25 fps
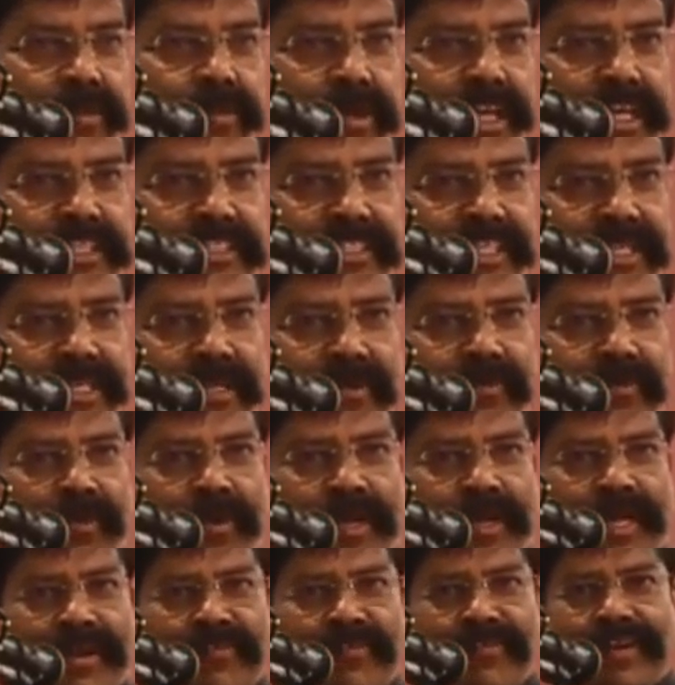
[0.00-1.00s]
முயற்சிக்கு
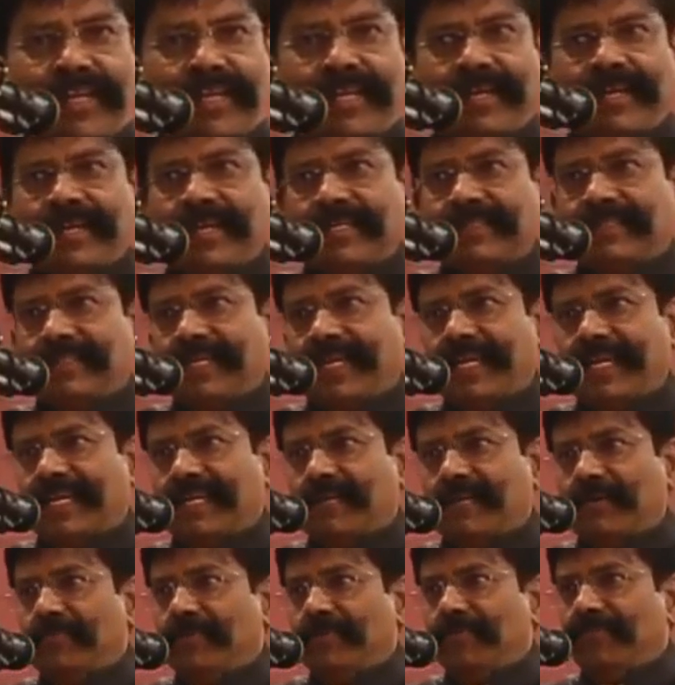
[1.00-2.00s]
முன்னால் வருகின்ற
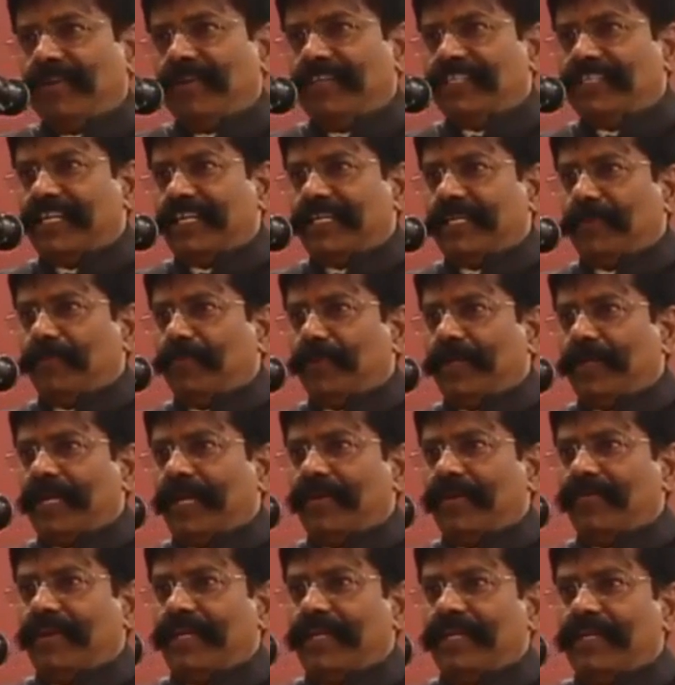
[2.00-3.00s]
தயக்கமும் வெற்றிக்கு
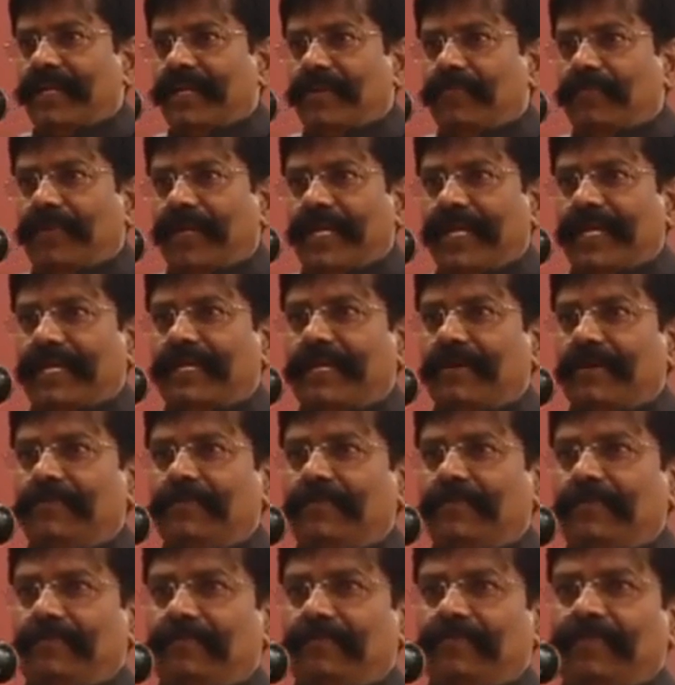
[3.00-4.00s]
பின்னால் வருகின்ற
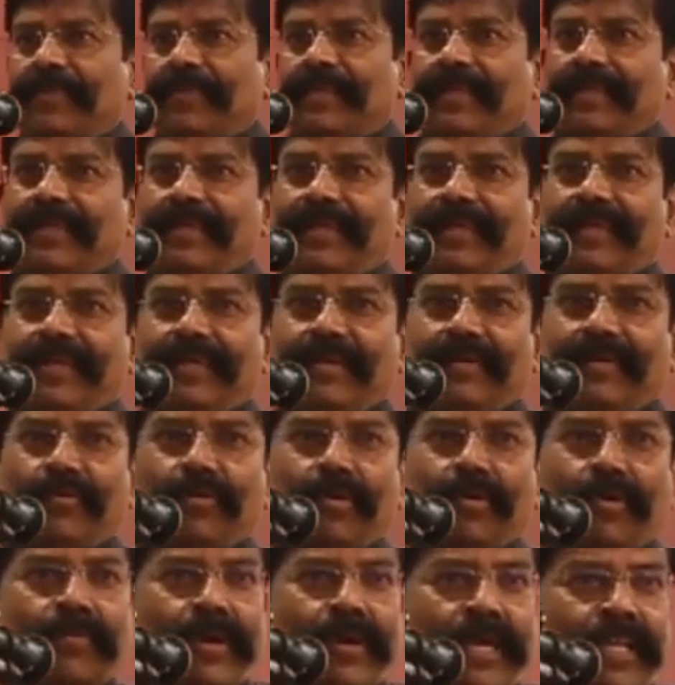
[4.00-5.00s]
மயக்கமும்
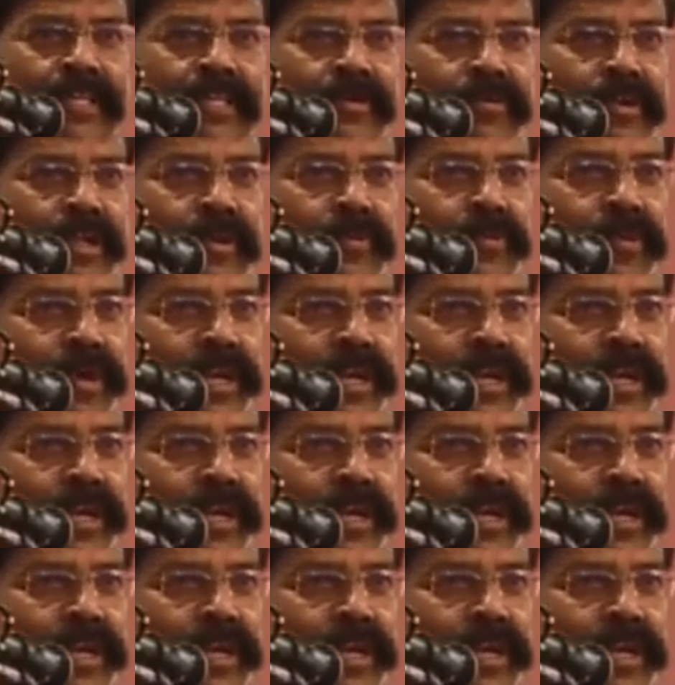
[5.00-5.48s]
ஒரு மனிதனுடைய